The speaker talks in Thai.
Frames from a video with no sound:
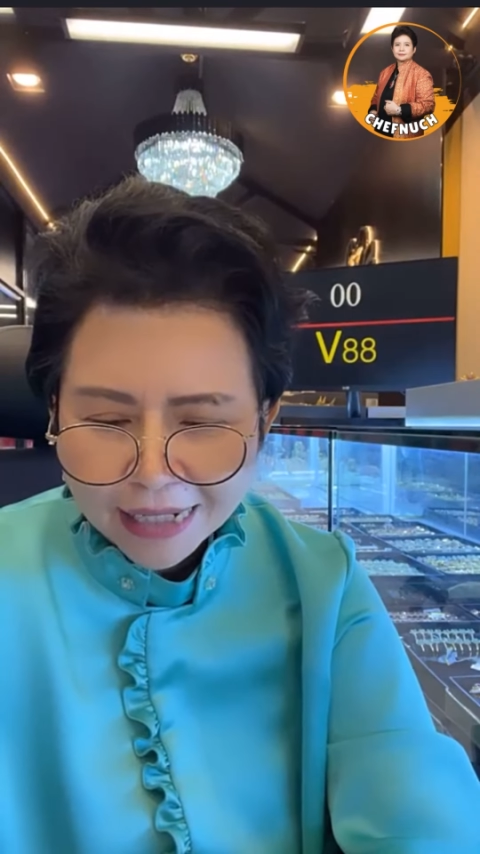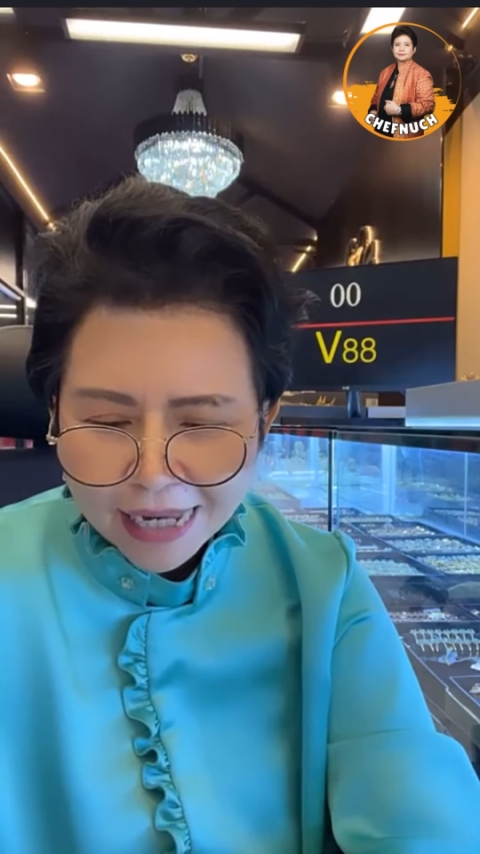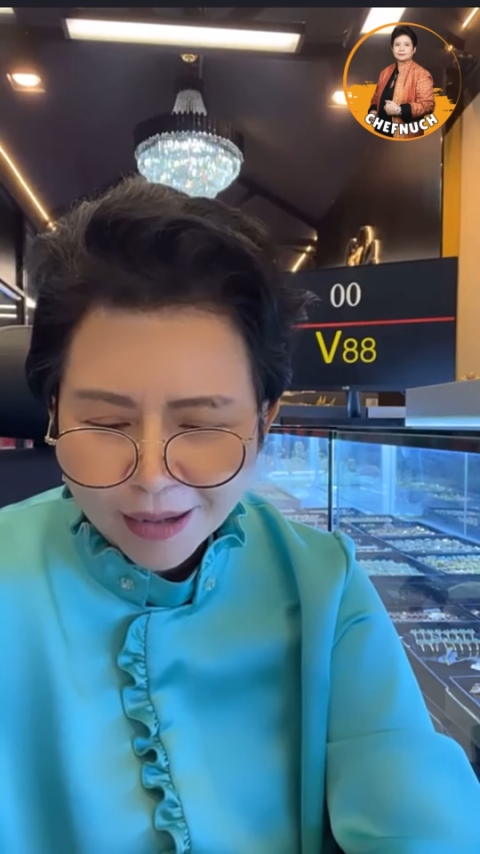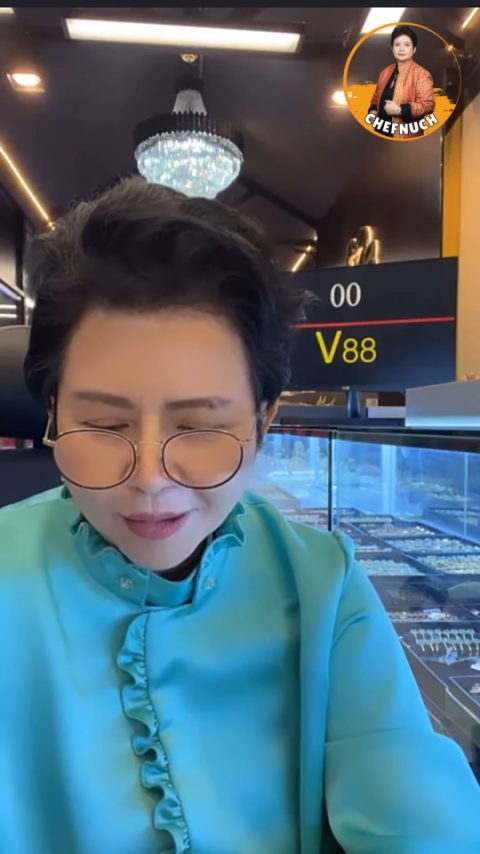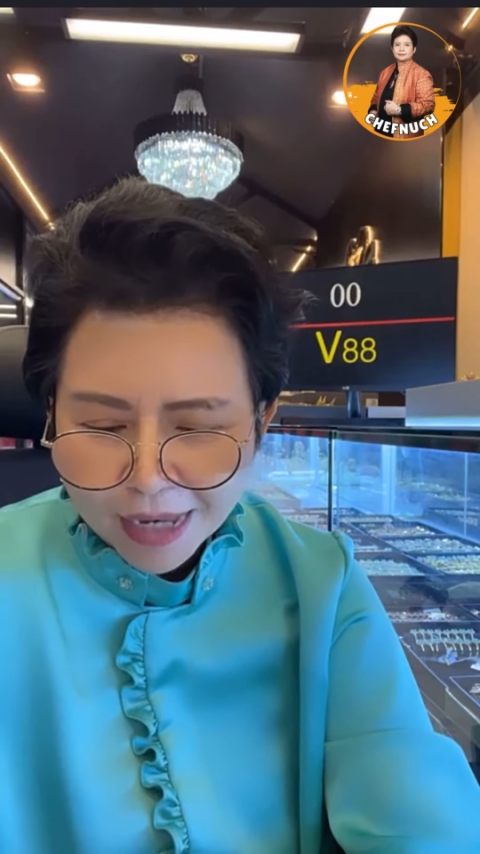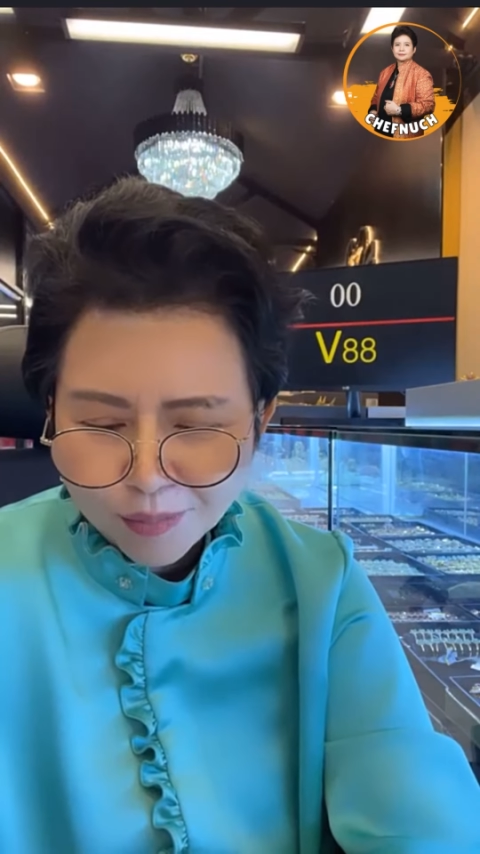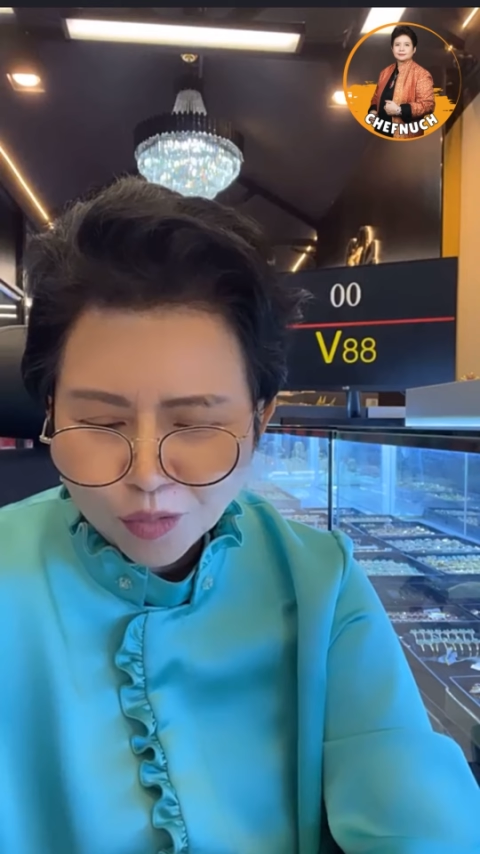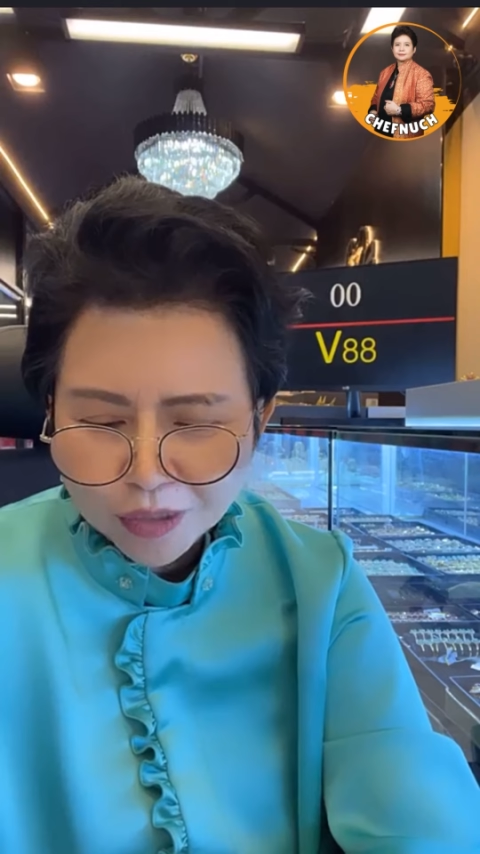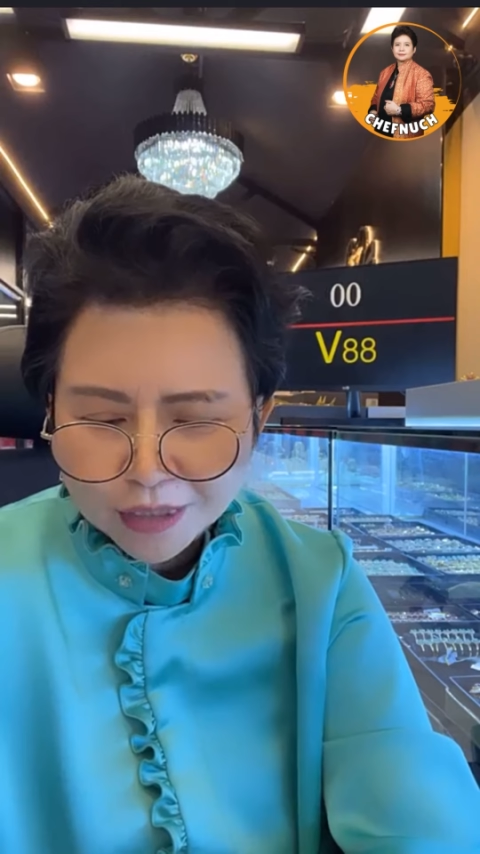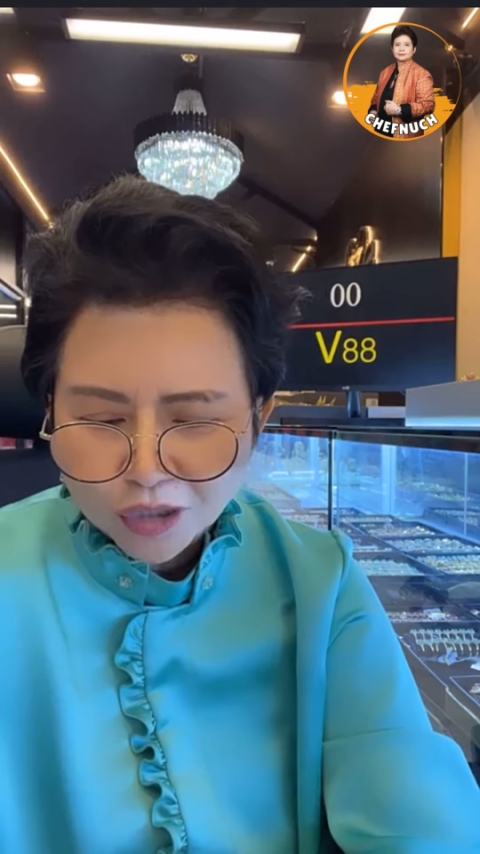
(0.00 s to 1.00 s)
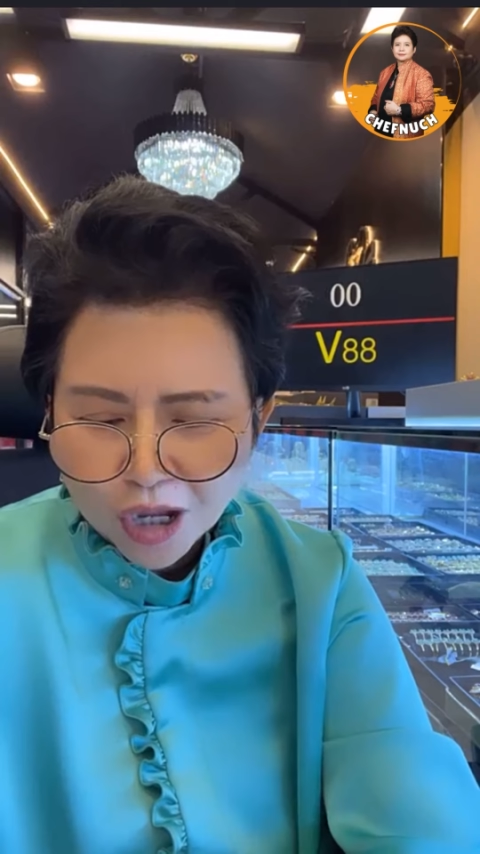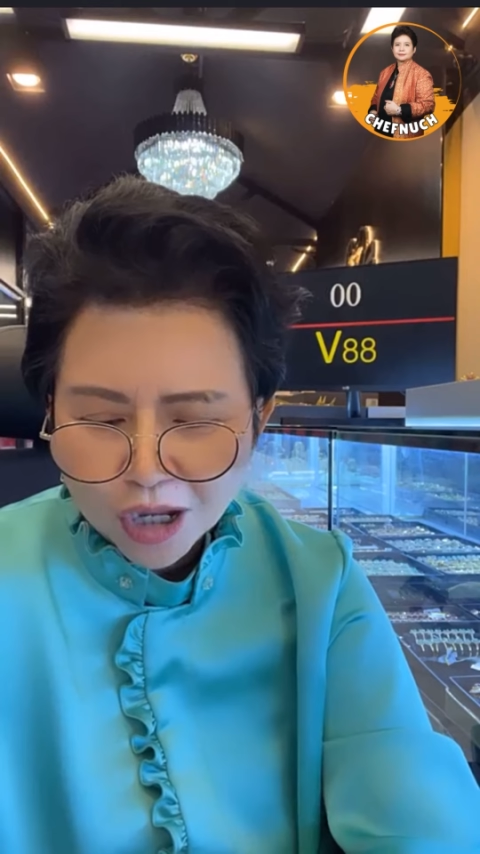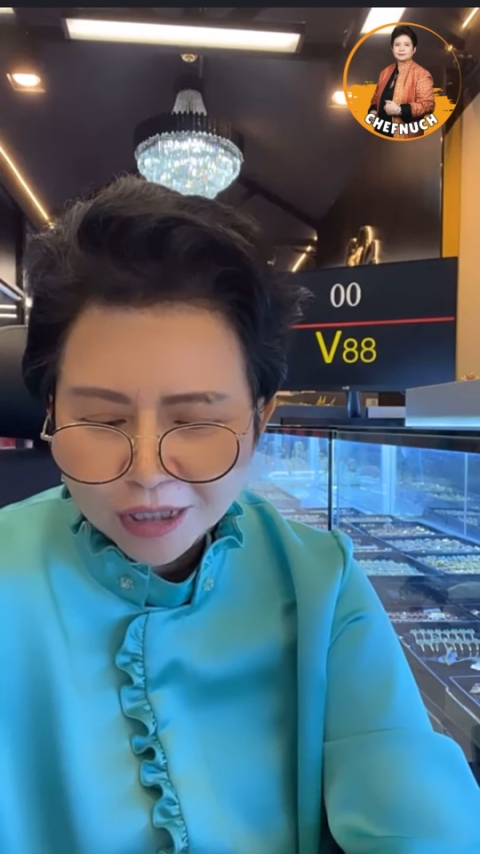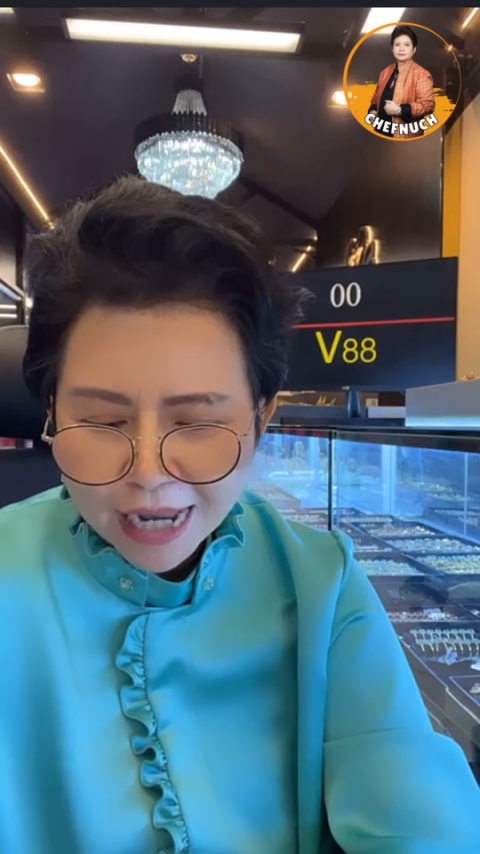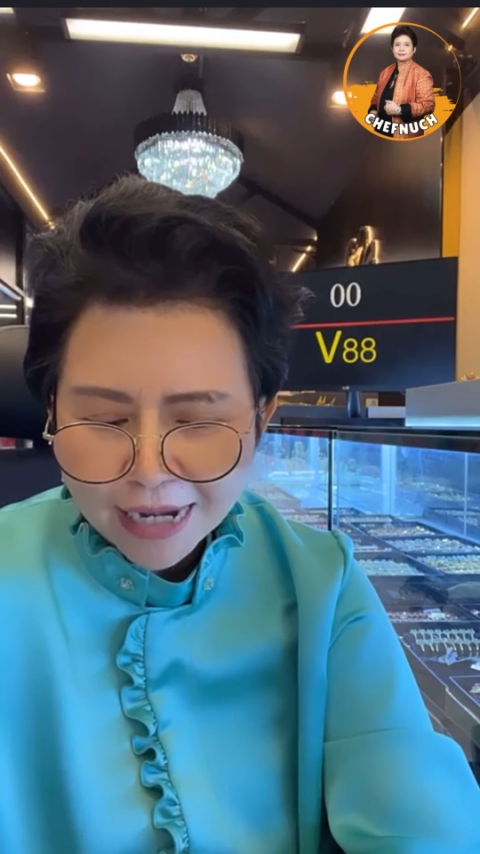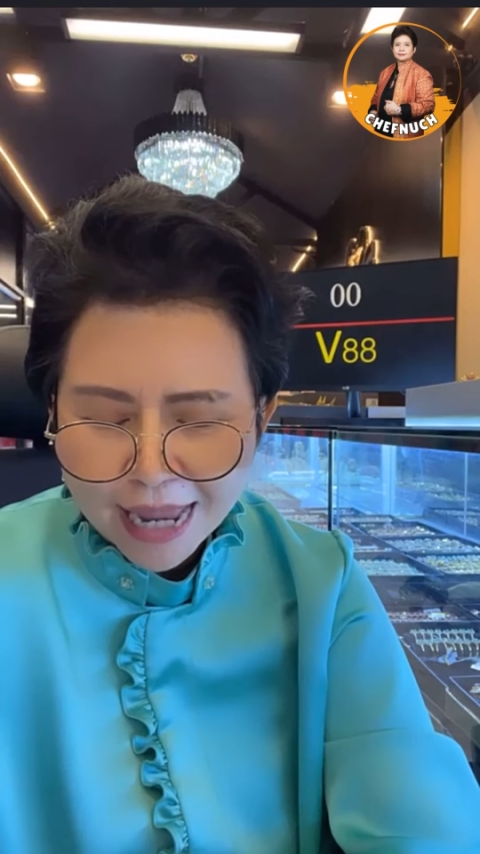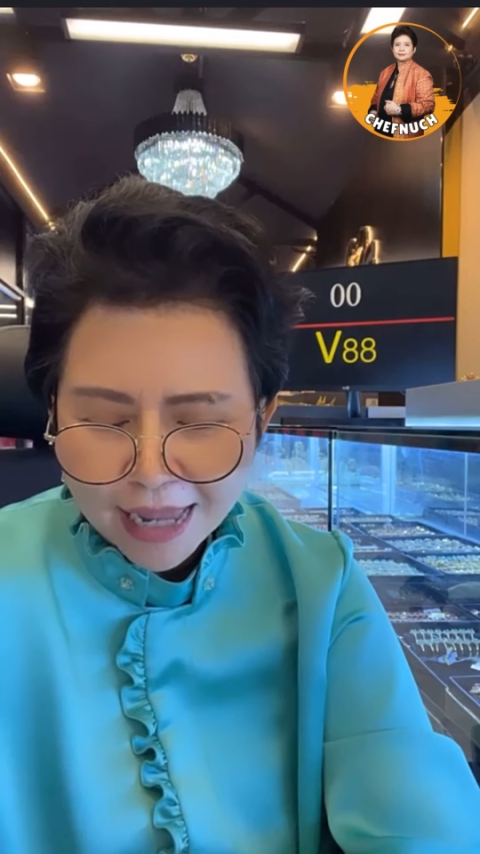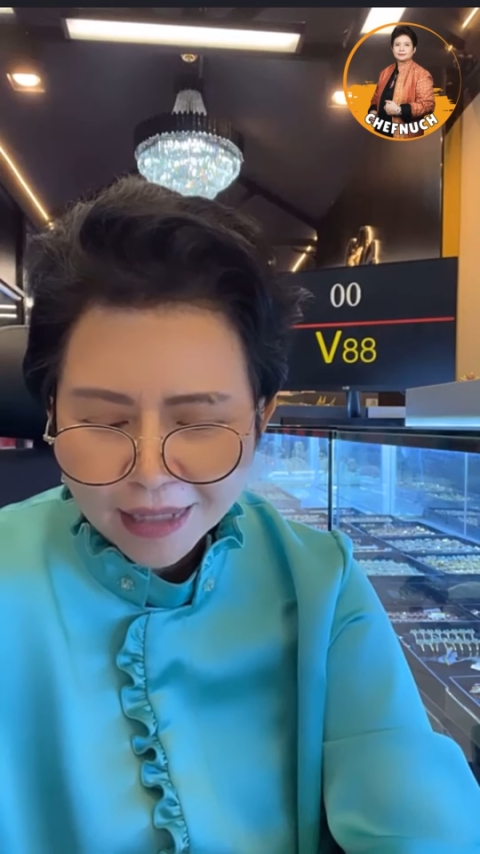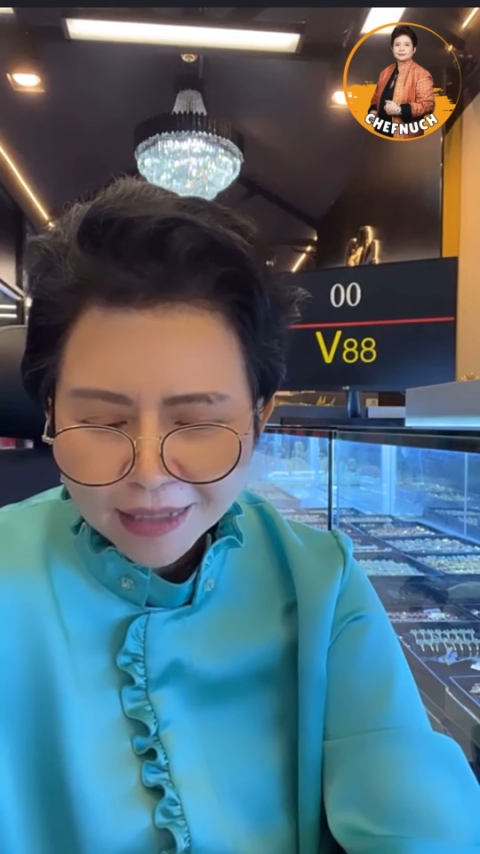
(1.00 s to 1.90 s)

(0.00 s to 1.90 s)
นะอันพูดถึงตอนนั้นนะ